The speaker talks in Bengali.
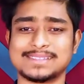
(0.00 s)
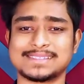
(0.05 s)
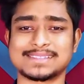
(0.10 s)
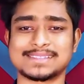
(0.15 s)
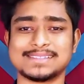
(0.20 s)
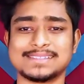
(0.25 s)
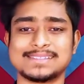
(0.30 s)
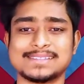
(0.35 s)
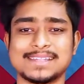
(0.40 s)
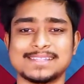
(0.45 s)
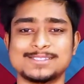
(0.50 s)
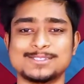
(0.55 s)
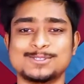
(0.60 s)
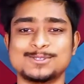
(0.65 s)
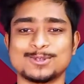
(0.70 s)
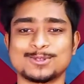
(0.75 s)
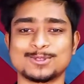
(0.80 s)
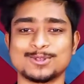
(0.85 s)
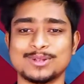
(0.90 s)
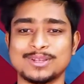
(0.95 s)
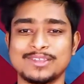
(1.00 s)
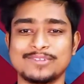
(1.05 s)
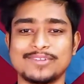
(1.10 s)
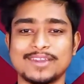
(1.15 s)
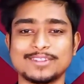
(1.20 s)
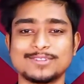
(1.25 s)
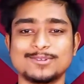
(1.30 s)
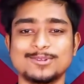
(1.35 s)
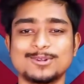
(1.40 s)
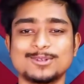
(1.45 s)
স্ক্রিন সাইজ যুক্ত
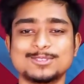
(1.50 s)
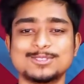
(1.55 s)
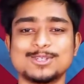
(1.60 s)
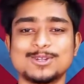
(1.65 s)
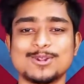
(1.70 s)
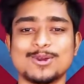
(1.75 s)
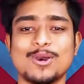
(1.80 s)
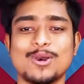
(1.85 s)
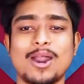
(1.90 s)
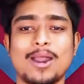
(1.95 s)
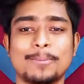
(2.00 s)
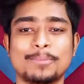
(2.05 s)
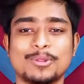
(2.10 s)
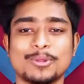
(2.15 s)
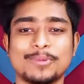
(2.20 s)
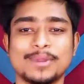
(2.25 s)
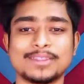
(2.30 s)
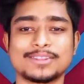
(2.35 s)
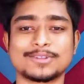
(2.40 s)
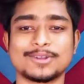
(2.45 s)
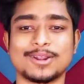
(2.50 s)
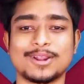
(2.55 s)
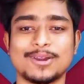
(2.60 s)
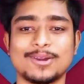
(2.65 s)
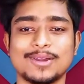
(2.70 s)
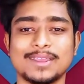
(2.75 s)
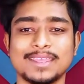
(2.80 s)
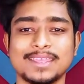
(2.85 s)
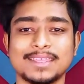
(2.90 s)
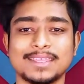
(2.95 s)
ডিভাইসগুলোর জন্য অপটোমাইজ করা
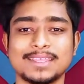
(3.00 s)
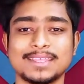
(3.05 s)
হয়